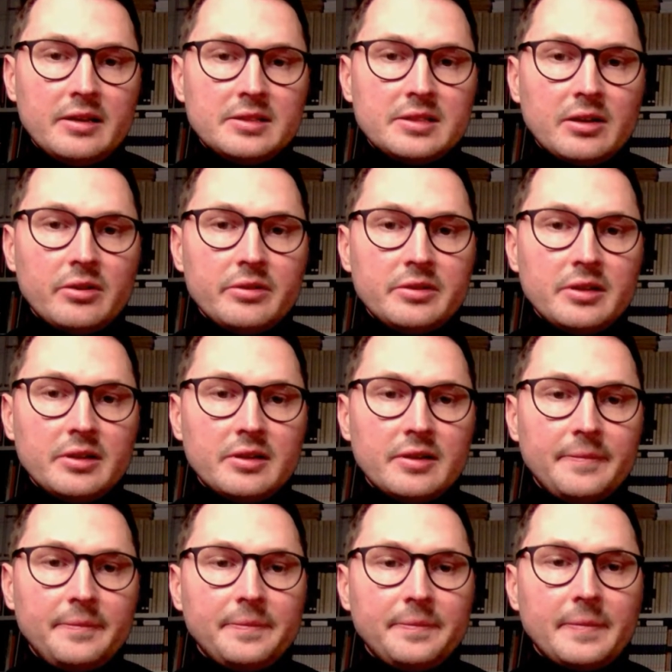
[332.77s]
zachodnich
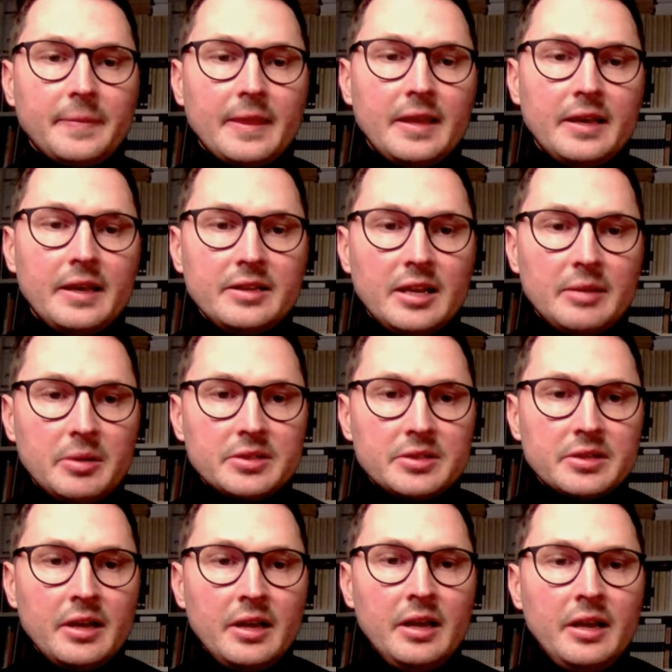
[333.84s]

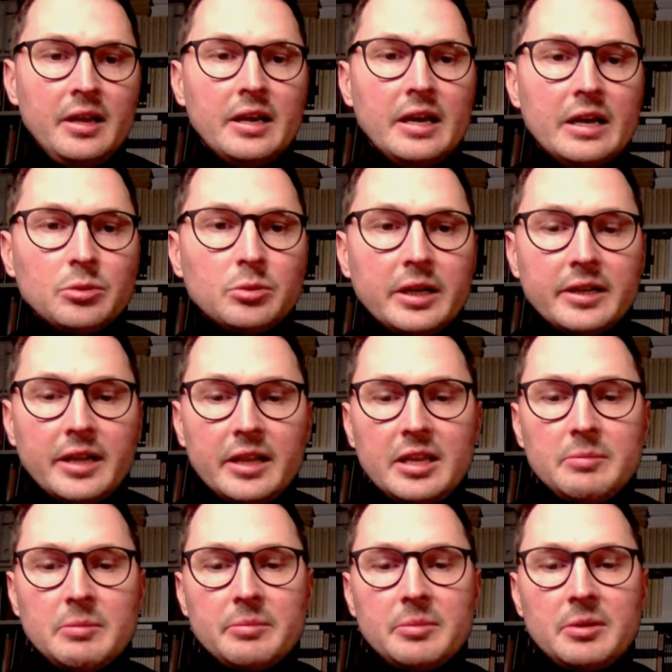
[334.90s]
Niemiec. Tutaj na
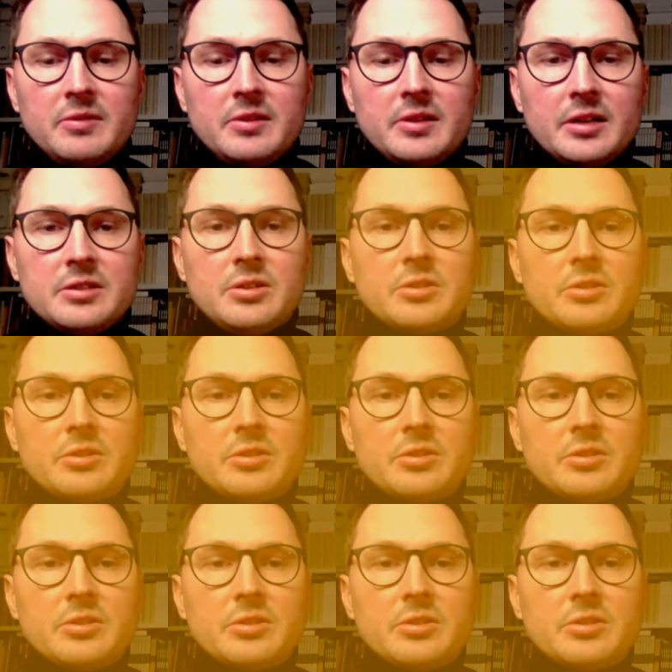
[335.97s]
tej mapie widać